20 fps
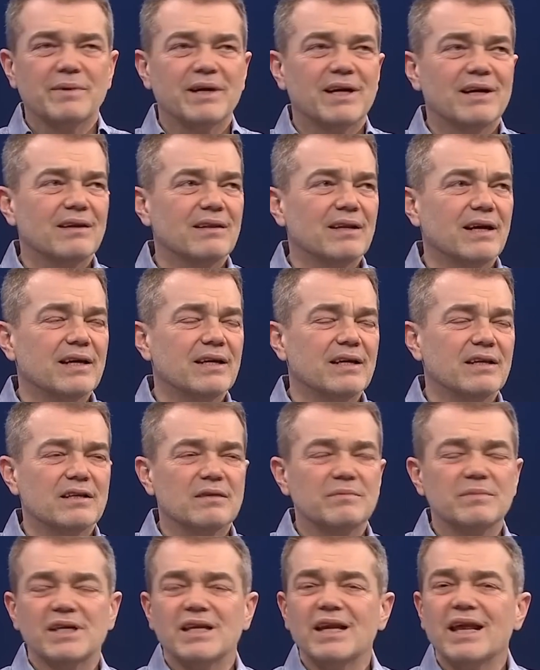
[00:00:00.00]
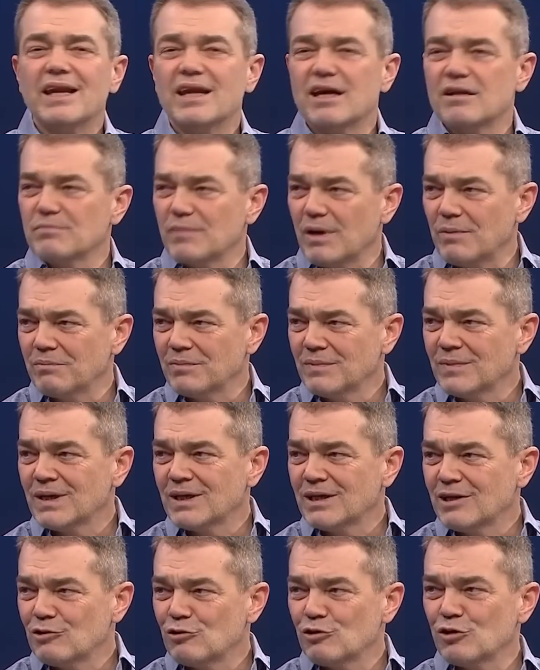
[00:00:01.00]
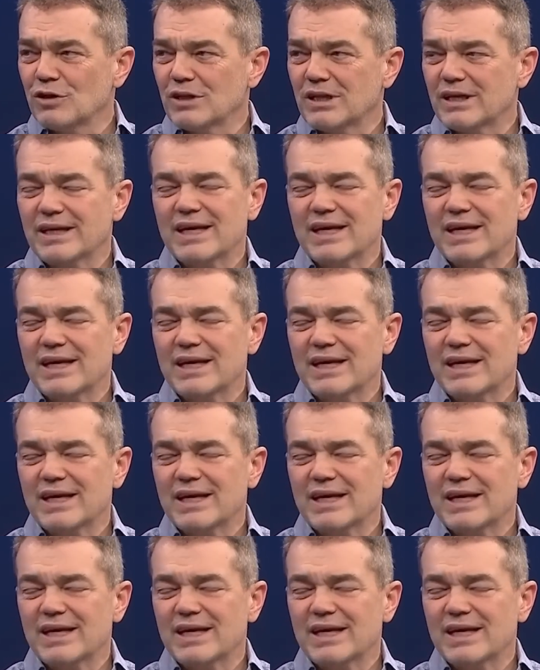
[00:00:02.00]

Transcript: Ben Allah'a inanırım, dine inanmam diyorlar.